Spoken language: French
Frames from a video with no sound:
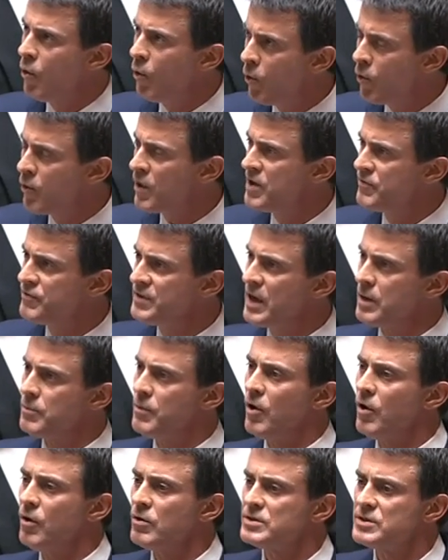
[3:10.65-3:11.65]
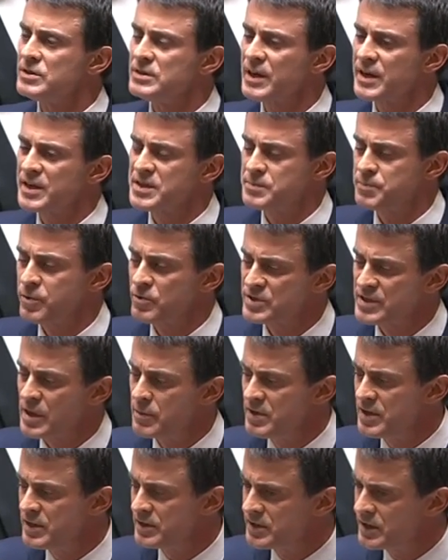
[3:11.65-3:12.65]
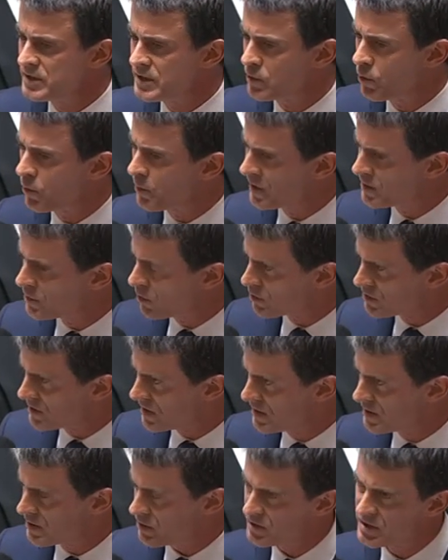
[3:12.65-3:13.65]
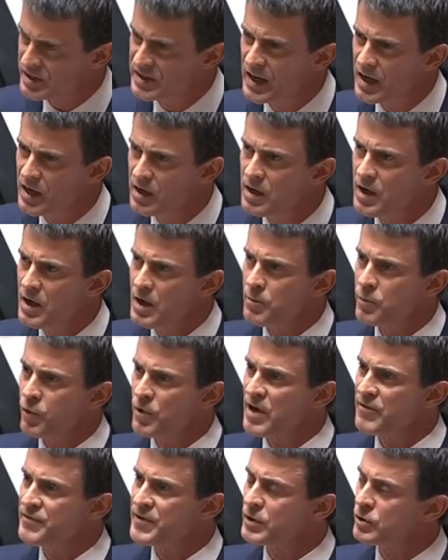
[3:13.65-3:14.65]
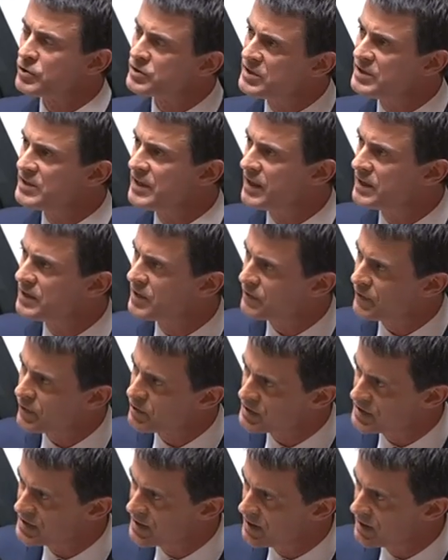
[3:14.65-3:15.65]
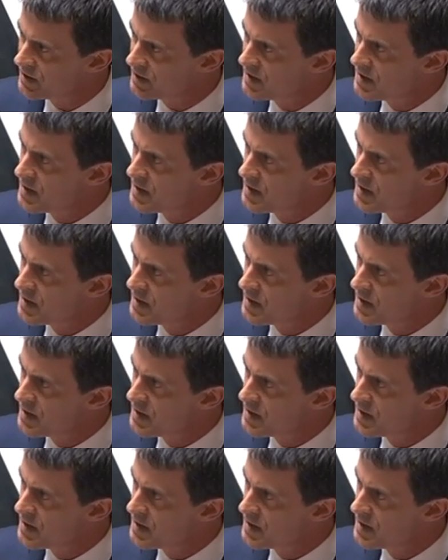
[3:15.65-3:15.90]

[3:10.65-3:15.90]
ont évidemment des responsabilités, des compétences essentielles pour la vie quotidienne des Français.